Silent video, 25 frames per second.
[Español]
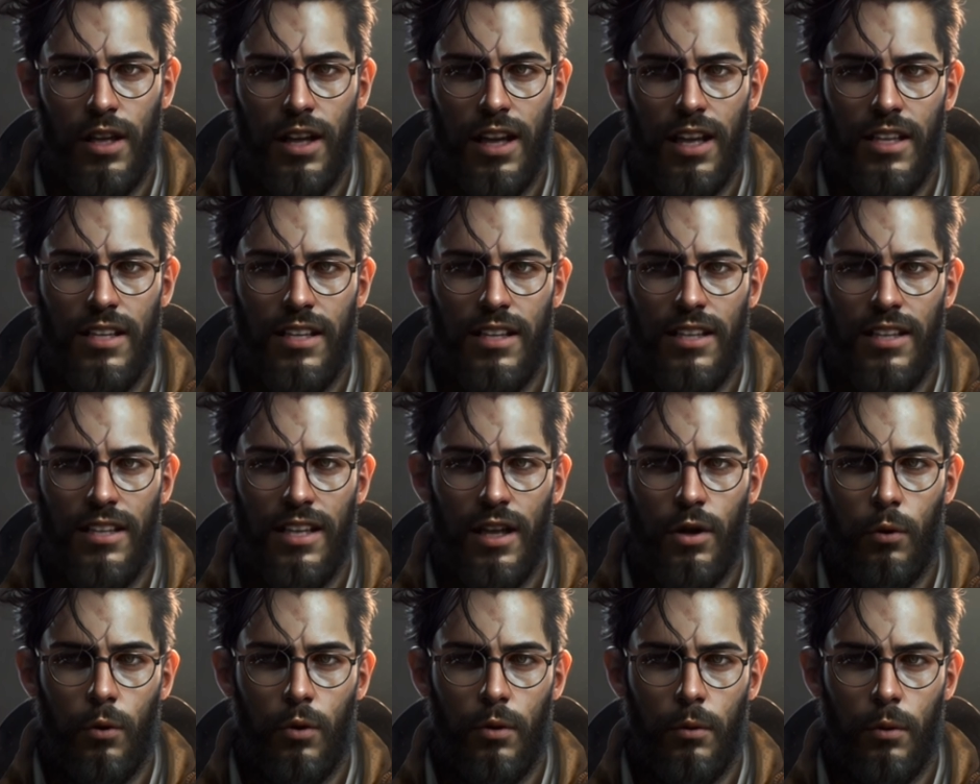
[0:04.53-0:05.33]

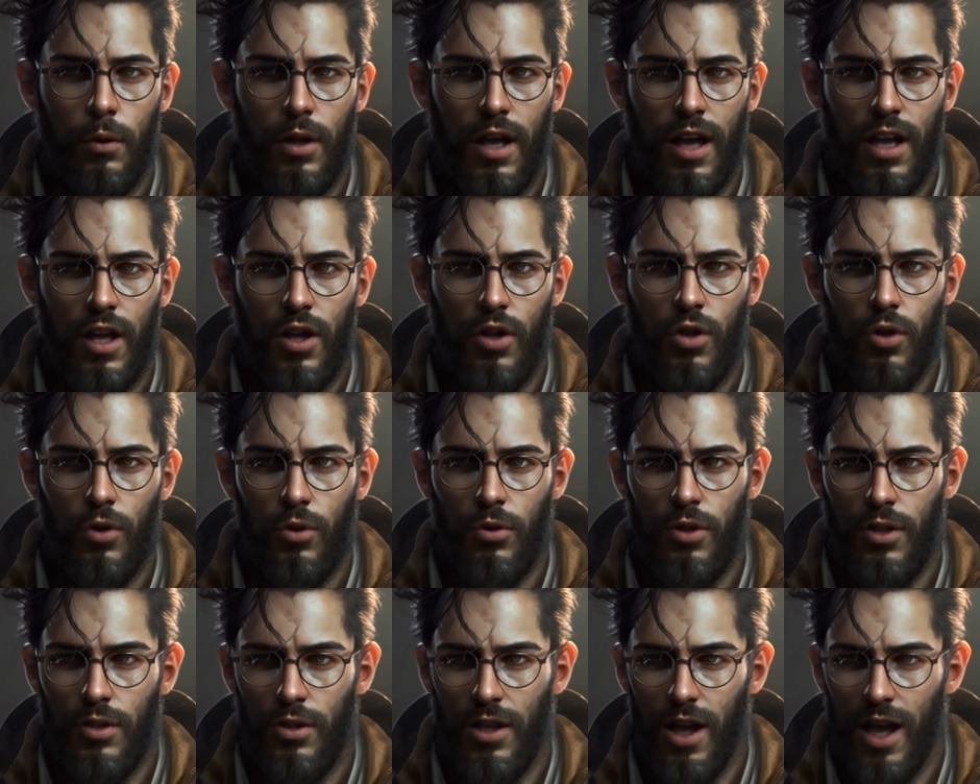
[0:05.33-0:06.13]
existía una pequeña
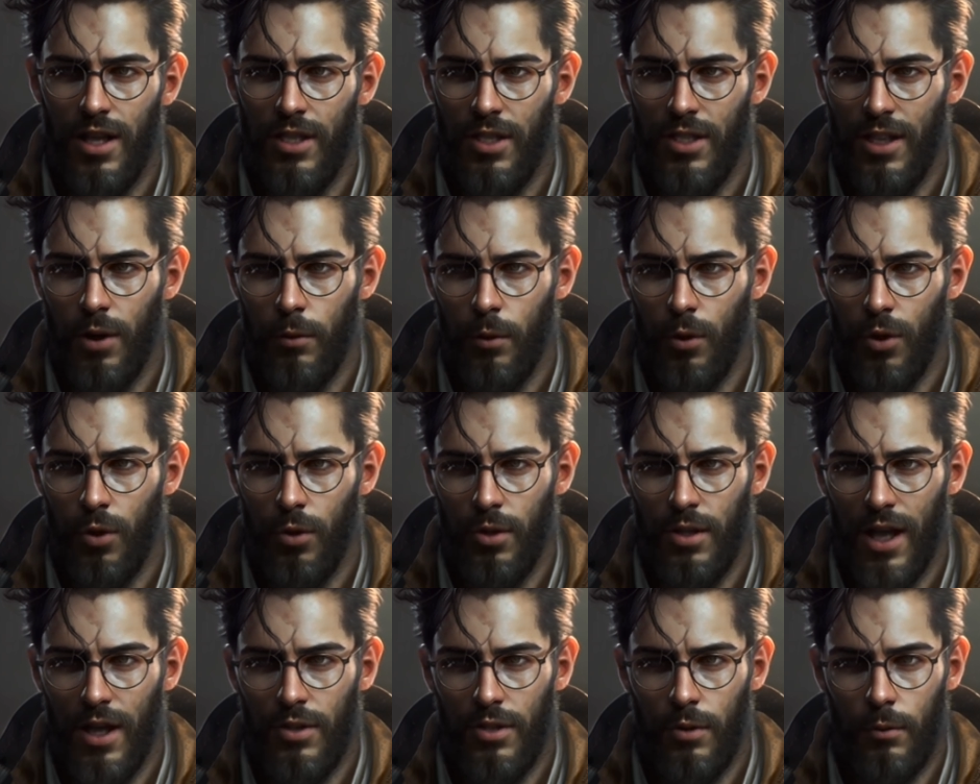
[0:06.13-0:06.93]
ciudad que estaba
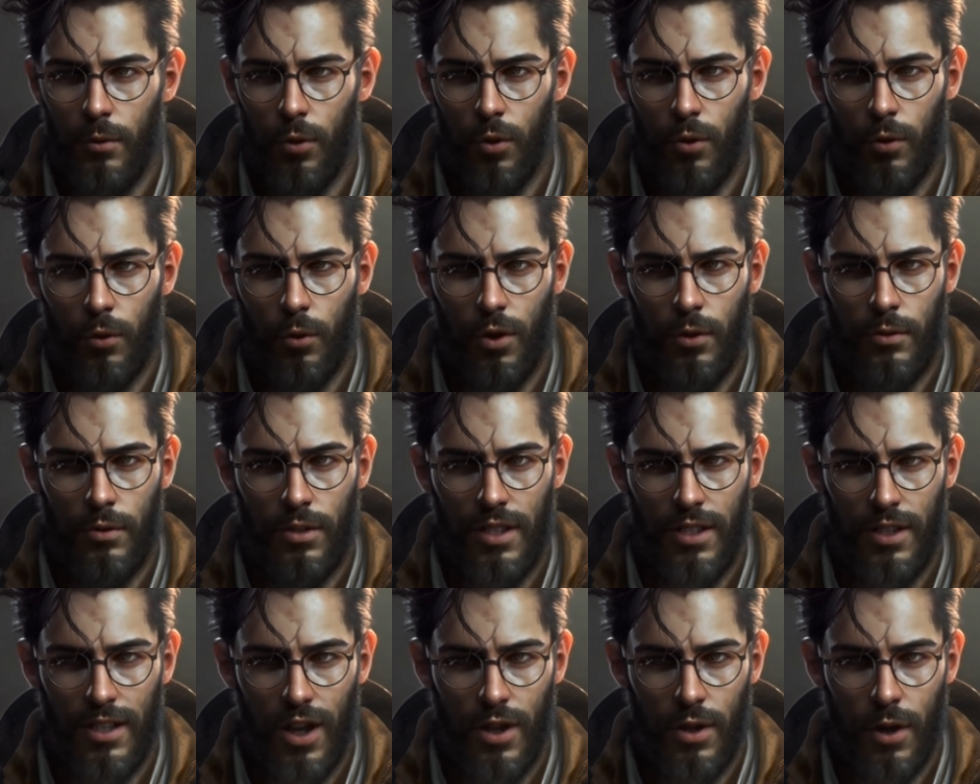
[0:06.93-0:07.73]
rodeada por una
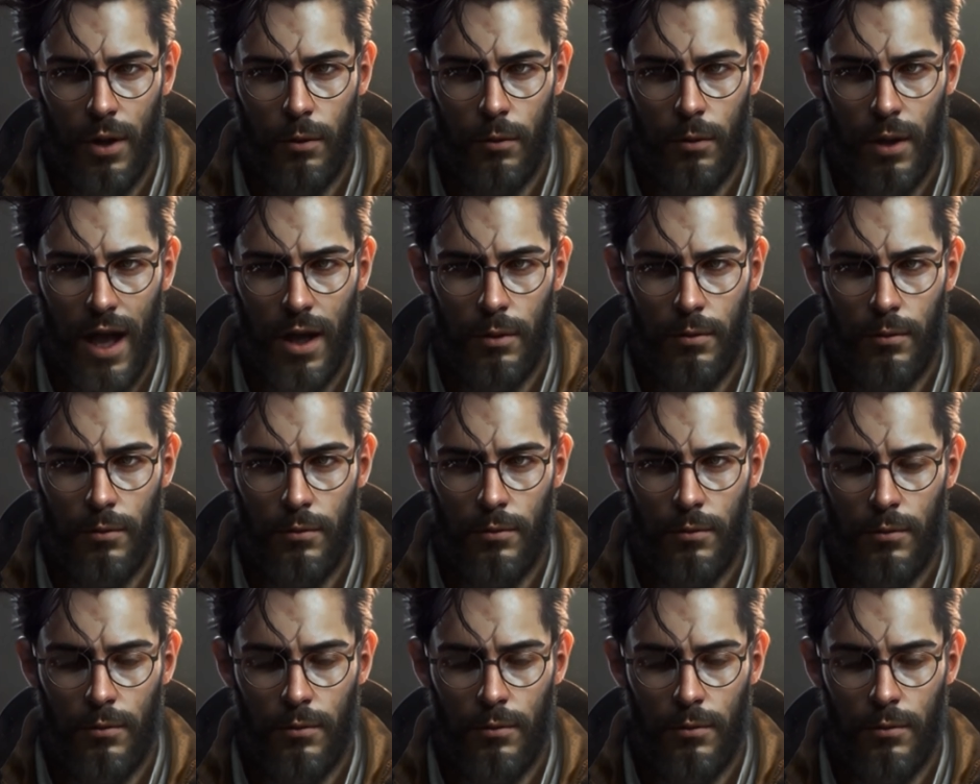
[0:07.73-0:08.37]
densa niebla.